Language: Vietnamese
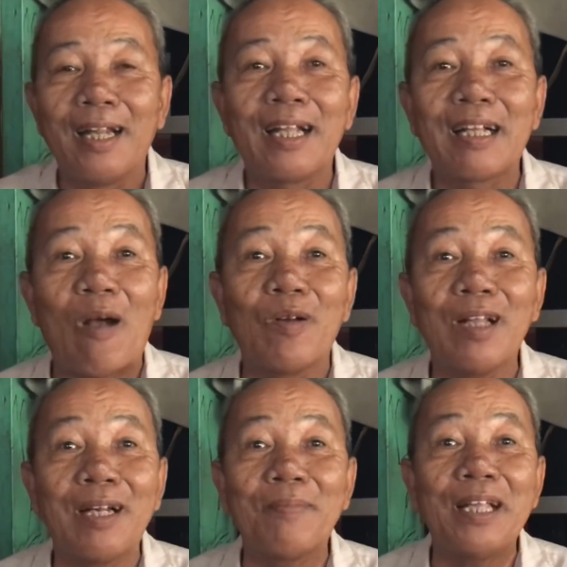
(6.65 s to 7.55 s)
hãy ngồi
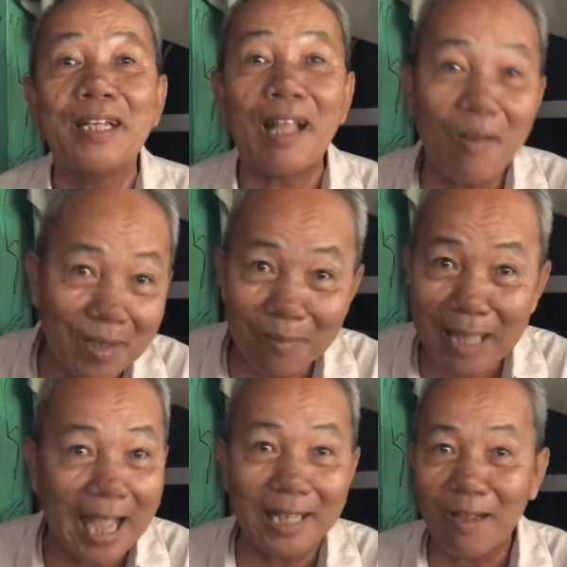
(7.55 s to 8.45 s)
đó làm thế này thôi không
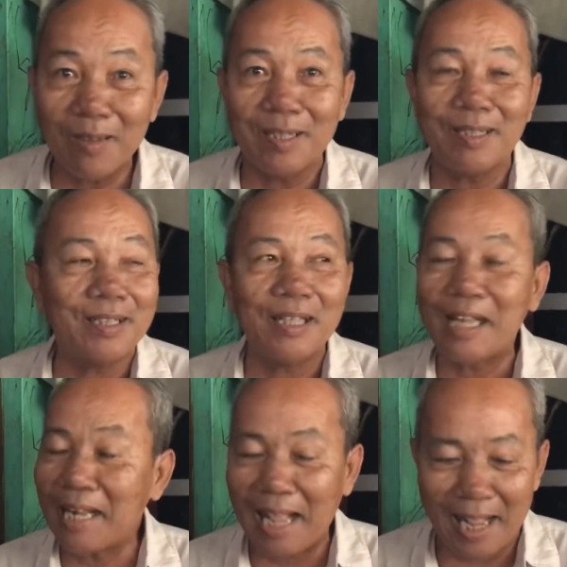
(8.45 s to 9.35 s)
chạy thôi nên
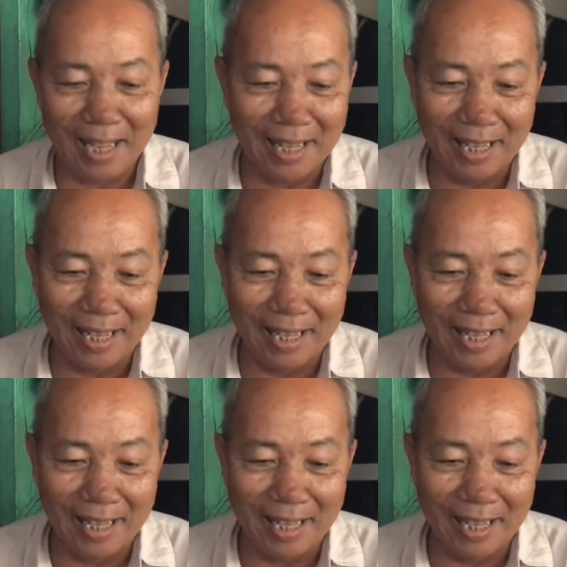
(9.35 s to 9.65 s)
nó là